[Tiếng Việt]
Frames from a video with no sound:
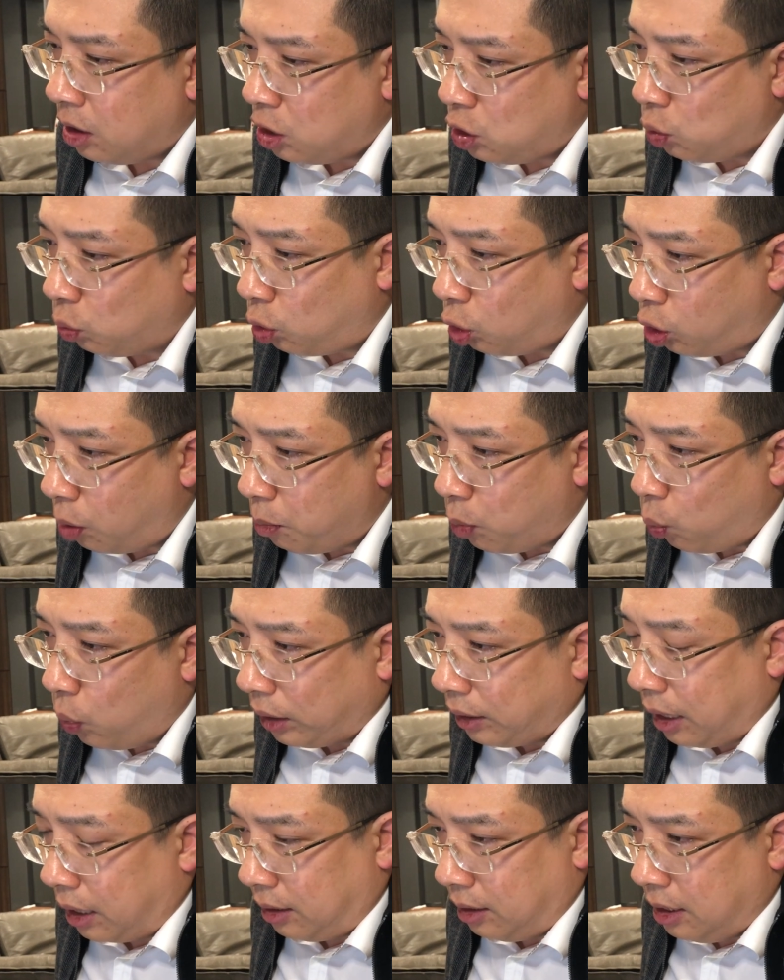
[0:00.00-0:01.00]
chúng tôi có một
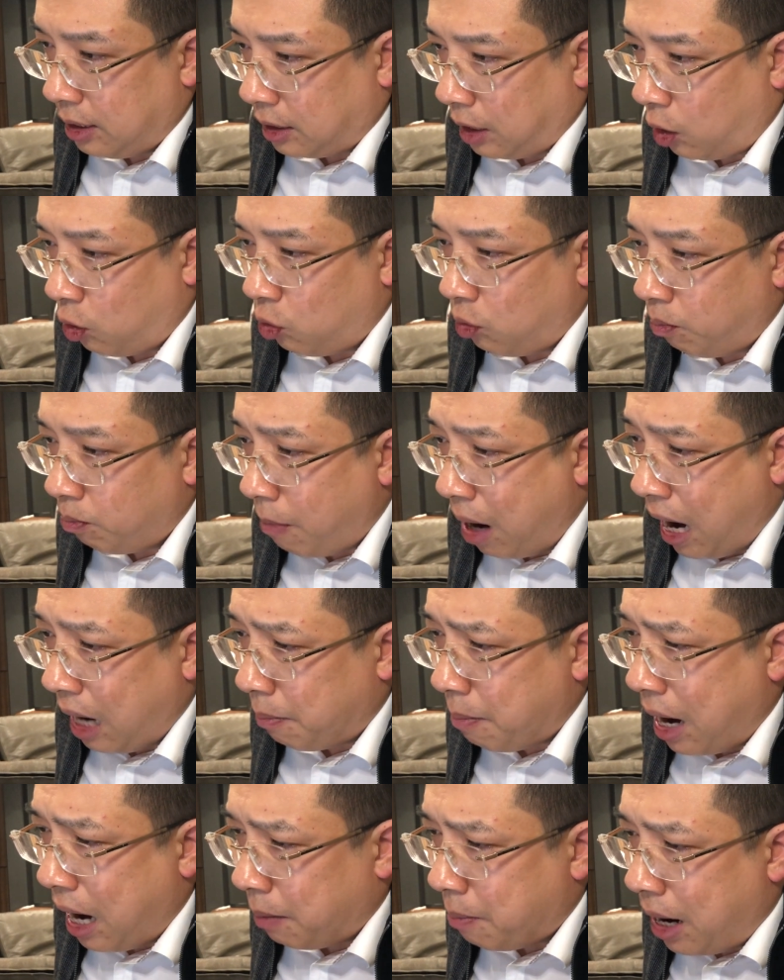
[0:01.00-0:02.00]
nguyên tắc như sau ba
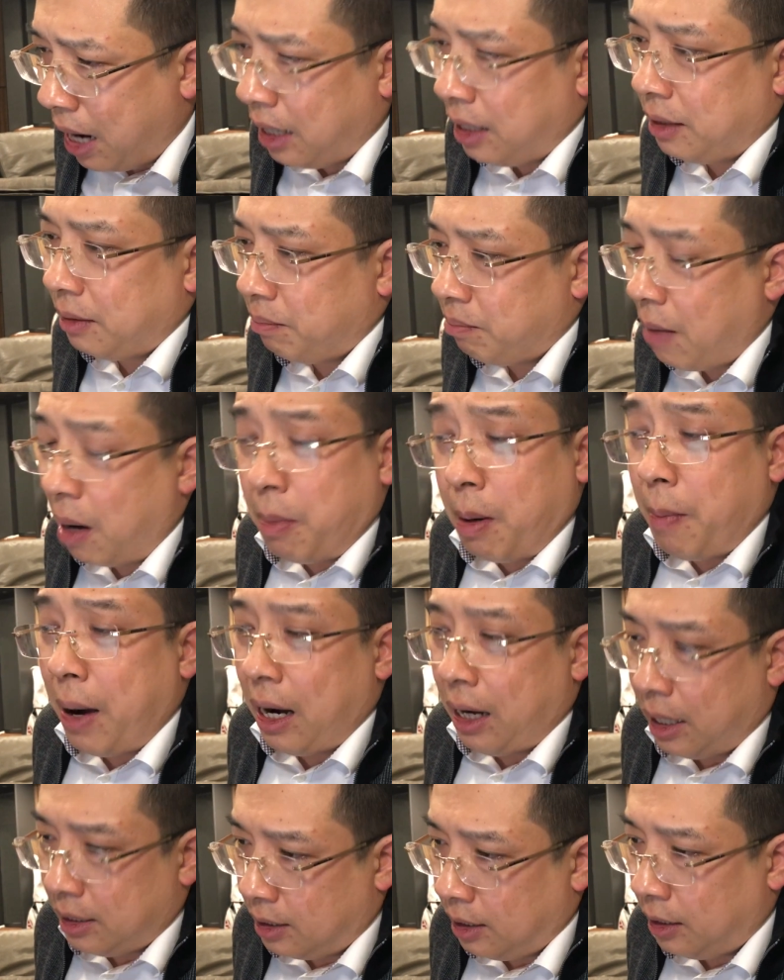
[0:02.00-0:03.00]
ba ba ba ba
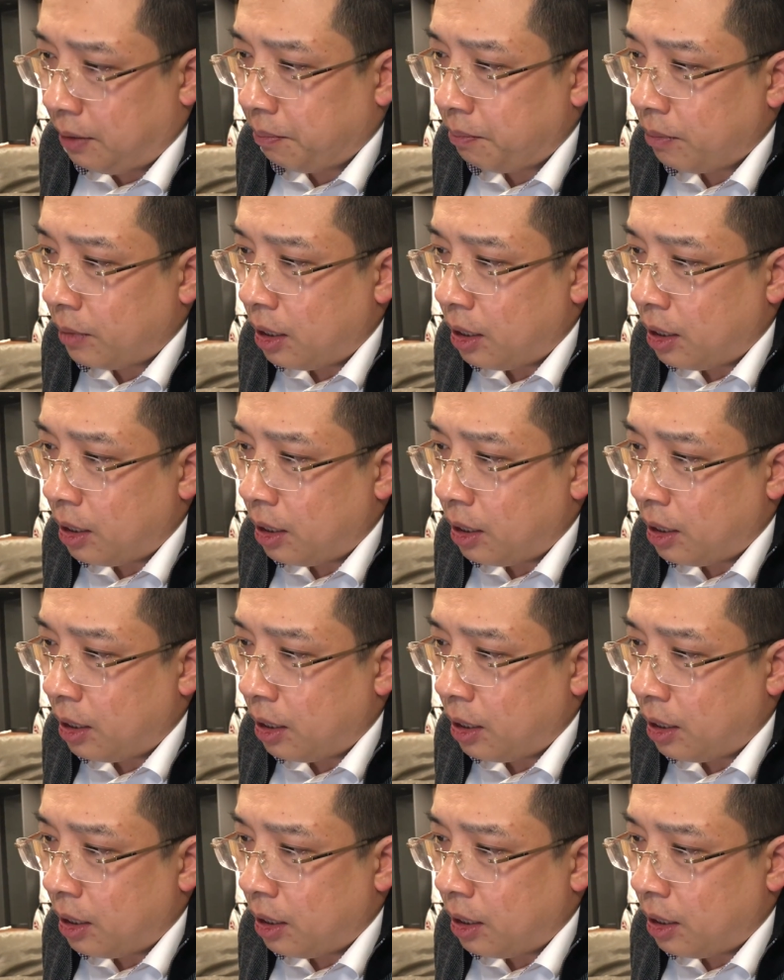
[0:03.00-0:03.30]
ba là gì